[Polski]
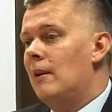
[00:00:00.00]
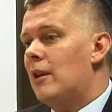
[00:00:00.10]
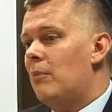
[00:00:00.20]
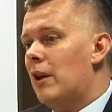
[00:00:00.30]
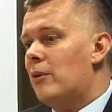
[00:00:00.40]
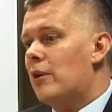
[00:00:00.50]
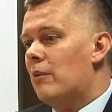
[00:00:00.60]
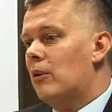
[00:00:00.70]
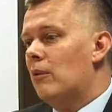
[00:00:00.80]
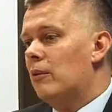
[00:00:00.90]
na Placu
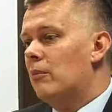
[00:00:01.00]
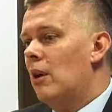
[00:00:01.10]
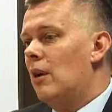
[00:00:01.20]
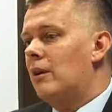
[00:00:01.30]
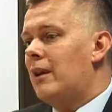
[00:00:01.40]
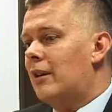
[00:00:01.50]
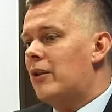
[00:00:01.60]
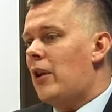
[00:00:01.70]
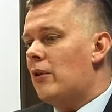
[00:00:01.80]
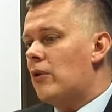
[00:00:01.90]
Zamkowym, jak
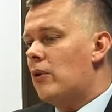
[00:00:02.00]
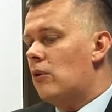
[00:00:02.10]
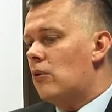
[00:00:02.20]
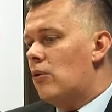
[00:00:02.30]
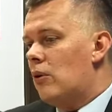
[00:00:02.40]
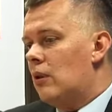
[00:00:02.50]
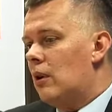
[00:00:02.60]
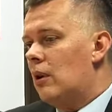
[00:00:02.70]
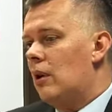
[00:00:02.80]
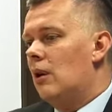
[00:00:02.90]
Stany
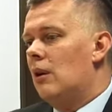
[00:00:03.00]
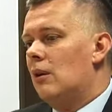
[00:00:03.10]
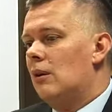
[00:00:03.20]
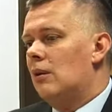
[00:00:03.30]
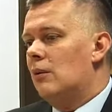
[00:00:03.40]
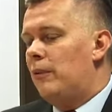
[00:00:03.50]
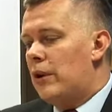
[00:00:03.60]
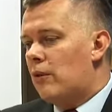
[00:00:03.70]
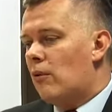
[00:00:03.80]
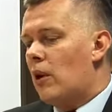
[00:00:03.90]
Zjednoczone y,
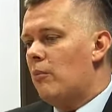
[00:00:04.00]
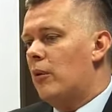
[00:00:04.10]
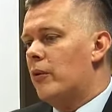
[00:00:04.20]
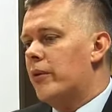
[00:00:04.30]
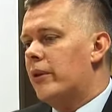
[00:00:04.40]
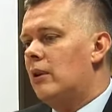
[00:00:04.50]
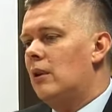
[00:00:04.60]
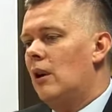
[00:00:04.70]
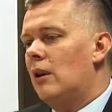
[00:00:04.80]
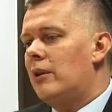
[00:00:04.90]
widzą rolę Polski,